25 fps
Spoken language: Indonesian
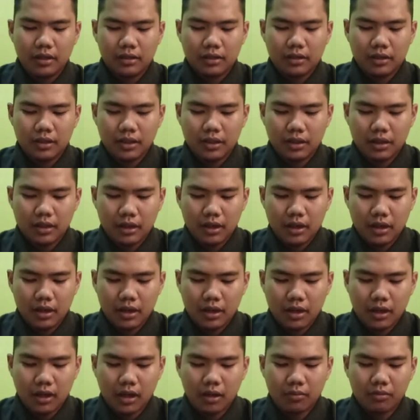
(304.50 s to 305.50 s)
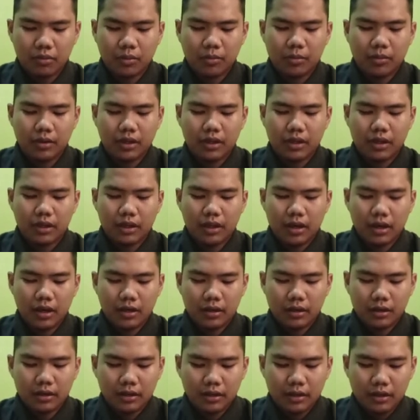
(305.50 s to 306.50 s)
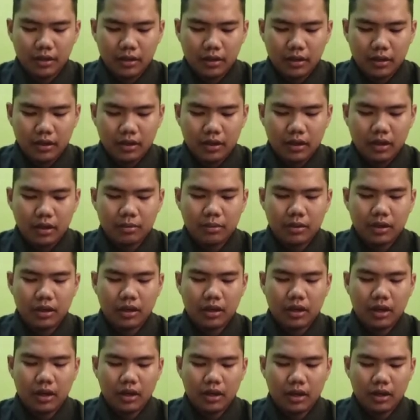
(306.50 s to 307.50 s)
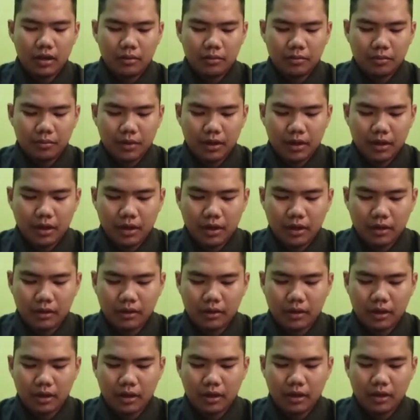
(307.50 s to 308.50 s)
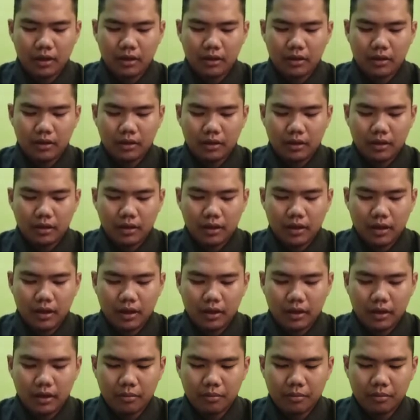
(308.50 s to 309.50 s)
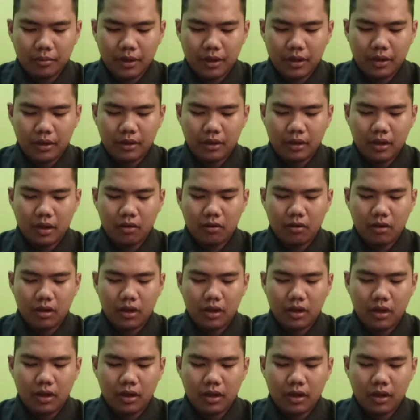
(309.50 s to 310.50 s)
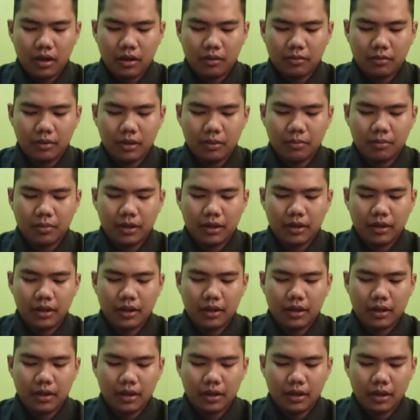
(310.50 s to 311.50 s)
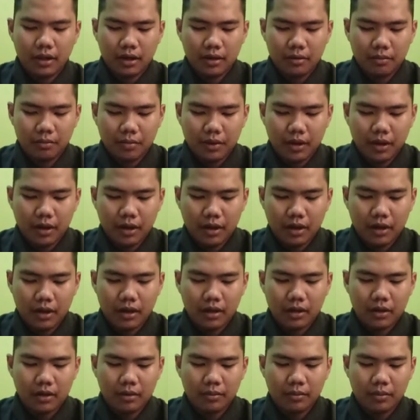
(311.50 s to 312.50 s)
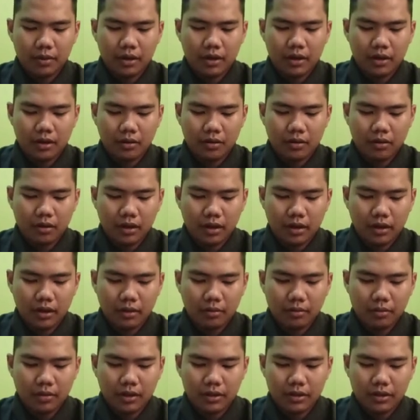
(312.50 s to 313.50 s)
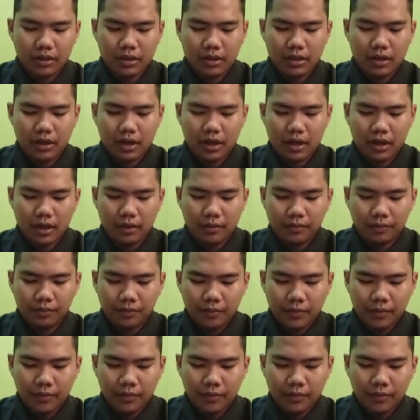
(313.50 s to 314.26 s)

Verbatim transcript: sedekah akan memberikan keberkahan pada harta. Yang keempat, Allah akan melipat gandakan pahala kepada orang yang bersedekah.